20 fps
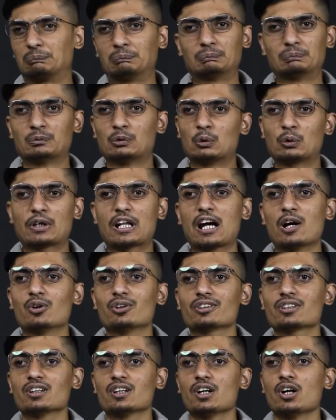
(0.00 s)
नो
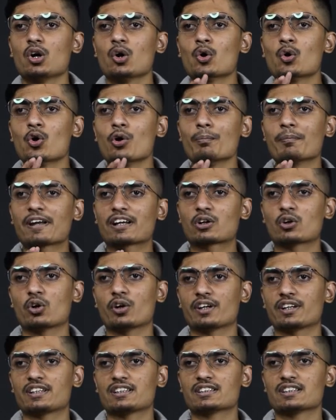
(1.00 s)
डाउट ओ
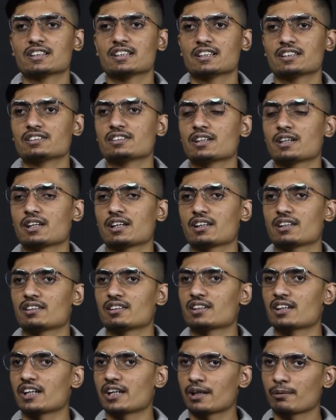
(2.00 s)
मेकॉय ये
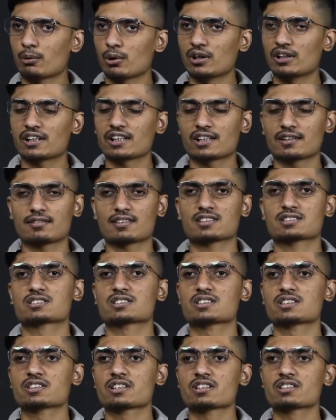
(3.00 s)
नए बॉलर है वेस्ट
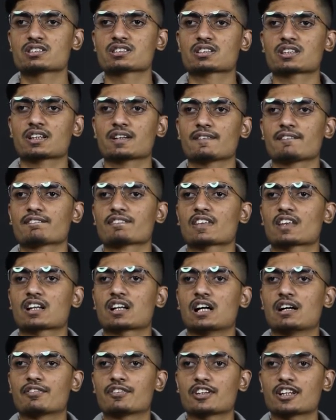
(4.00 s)
इंडीज़ के
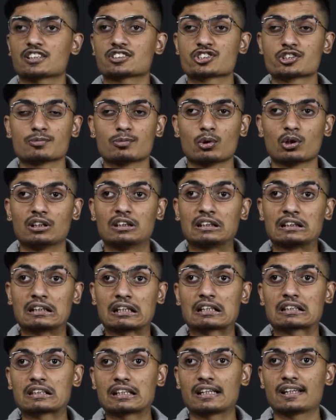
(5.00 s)
काफ़ी अच्छी बॉलिंग
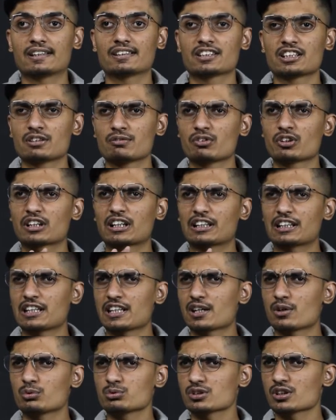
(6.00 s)
करते हैं तीन विकेट
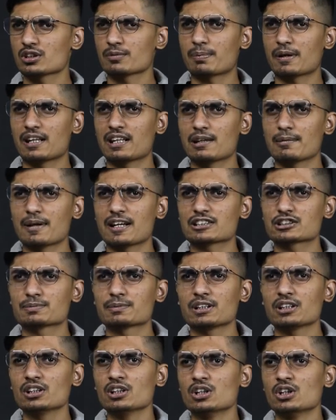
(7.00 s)
लिए उन्होंने पहले मैच
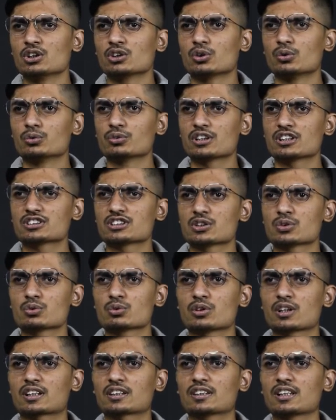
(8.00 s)
में तो उन्हें
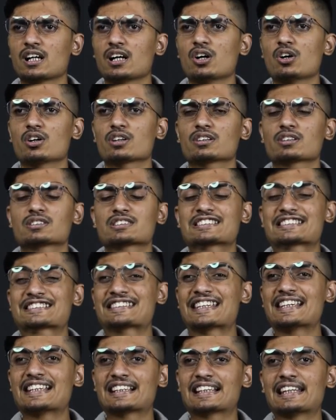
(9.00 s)
ज़रूर रखना और
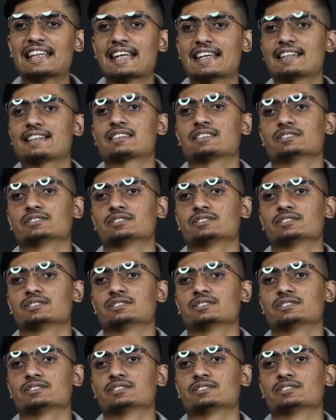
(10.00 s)
सिंकलेर